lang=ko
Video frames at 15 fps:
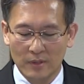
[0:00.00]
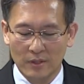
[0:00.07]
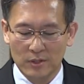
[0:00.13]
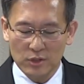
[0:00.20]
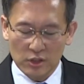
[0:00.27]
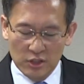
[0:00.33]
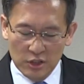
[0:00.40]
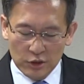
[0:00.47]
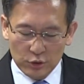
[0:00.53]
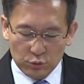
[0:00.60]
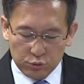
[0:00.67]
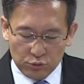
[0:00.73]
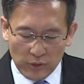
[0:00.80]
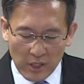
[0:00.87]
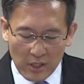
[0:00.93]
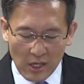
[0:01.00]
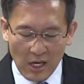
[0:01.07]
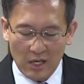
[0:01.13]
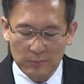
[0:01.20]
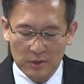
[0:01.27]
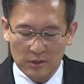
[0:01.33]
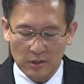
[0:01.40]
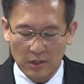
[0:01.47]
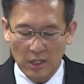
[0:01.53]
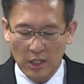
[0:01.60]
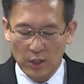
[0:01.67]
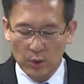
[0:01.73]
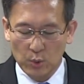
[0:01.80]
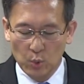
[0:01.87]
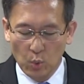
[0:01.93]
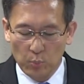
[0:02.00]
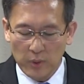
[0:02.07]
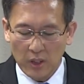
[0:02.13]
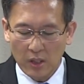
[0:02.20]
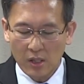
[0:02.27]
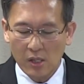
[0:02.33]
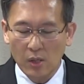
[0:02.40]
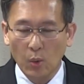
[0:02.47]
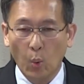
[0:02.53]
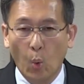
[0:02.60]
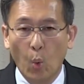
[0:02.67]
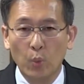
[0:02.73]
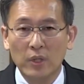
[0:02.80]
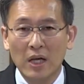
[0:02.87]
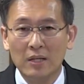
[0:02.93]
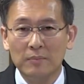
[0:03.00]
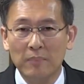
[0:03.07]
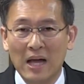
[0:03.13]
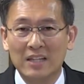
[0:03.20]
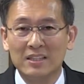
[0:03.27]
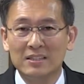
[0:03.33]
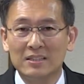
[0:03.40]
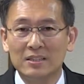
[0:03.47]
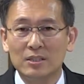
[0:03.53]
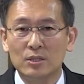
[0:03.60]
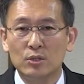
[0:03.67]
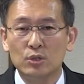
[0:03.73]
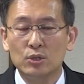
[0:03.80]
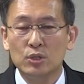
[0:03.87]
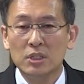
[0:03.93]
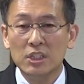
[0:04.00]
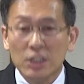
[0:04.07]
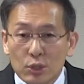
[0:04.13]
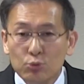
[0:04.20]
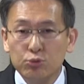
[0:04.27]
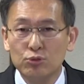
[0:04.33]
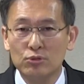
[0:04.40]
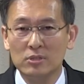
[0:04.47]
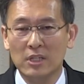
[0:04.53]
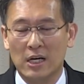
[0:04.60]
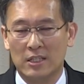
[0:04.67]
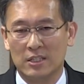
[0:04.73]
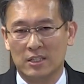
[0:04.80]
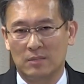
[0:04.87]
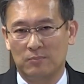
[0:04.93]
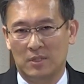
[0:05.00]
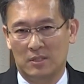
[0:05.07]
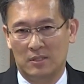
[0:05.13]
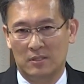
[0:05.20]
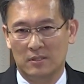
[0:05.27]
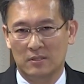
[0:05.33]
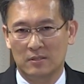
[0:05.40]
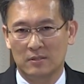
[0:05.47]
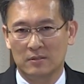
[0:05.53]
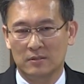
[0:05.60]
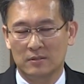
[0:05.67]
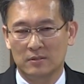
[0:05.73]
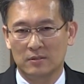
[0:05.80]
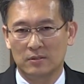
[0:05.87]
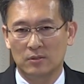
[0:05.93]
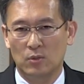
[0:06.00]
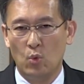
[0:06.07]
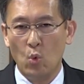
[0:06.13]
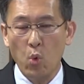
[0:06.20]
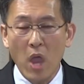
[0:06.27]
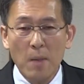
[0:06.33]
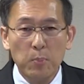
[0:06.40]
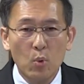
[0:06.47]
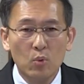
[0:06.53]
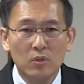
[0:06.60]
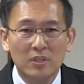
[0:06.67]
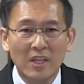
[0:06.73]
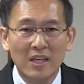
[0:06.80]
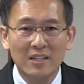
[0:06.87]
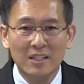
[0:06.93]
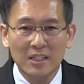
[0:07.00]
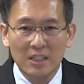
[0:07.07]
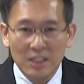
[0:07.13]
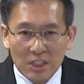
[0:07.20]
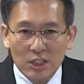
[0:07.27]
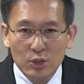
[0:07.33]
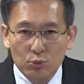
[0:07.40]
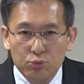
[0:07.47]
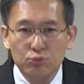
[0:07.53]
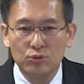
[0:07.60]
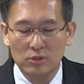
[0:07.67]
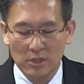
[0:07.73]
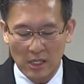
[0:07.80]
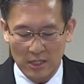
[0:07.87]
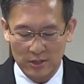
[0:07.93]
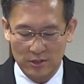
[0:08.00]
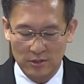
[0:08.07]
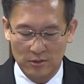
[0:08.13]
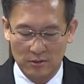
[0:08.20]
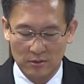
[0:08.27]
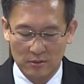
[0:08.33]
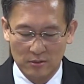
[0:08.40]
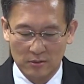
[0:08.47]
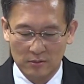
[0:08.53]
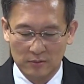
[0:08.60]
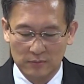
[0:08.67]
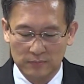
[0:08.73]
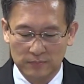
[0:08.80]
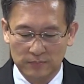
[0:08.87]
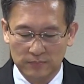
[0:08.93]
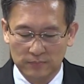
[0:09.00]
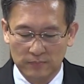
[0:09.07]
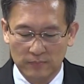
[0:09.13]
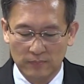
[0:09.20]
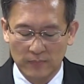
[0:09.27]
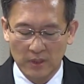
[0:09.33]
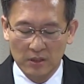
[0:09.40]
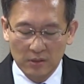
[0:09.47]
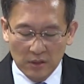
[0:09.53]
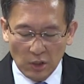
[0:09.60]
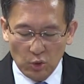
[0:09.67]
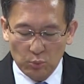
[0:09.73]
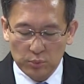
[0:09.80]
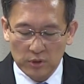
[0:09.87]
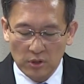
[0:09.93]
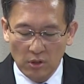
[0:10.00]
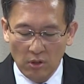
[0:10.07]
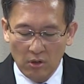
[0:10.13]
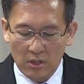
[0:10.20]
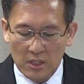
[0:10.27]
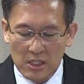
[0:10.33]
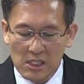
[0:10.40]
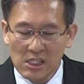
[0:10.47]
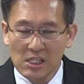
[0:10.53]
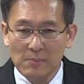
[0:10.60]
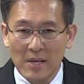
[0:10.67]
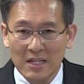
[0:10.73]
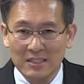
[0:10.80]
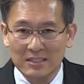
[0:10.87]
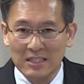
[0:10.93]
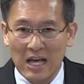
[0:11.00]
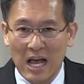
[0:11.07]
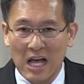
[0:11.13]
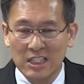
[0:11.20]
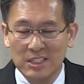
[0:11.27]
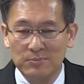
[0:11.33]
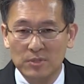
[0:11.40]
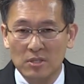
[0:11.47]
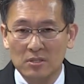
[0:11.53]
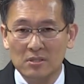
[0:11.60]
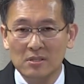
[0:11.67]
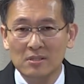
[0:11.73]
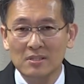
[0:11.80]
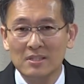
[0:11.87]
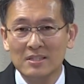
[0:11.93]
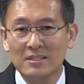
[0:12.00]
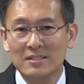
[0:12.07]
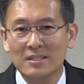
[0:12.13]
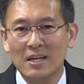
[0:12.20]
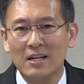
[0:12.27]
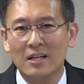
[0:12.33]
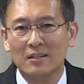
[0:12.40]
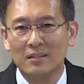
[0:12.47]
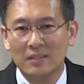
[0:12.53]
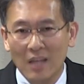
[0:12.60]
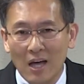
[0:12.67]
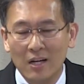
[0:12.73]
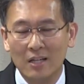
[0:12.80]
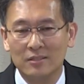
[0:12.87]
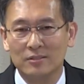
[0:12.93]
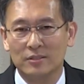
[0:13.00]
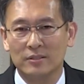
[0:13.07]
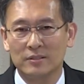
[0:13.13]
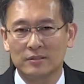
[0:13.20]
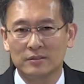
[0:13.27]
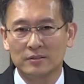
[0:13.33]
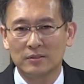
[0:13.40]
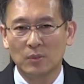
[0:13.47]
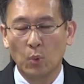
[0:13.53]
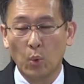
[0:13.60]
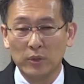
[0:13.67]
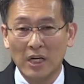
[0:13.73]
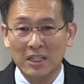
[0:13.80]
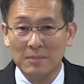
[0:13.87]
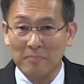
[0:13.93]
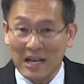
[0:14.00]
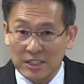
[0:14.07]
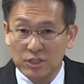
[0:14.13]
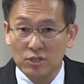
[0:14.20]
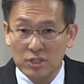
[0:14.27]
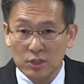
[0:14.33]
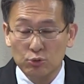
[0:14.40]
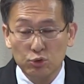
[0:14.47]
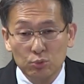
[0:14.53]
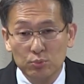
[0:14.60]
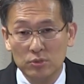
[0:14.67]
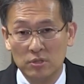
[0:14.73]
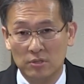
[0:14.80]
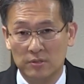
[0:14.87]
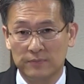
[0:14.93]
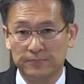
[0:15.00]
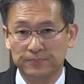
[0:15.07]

그래서 그 후에라 함은 욥이 고난 받은 이후를 가리킵니다. 회복된 이후를 가리켜요. 그때로부터 140년을 살았다라는 거예요. 고난이 맞춰진 후부터.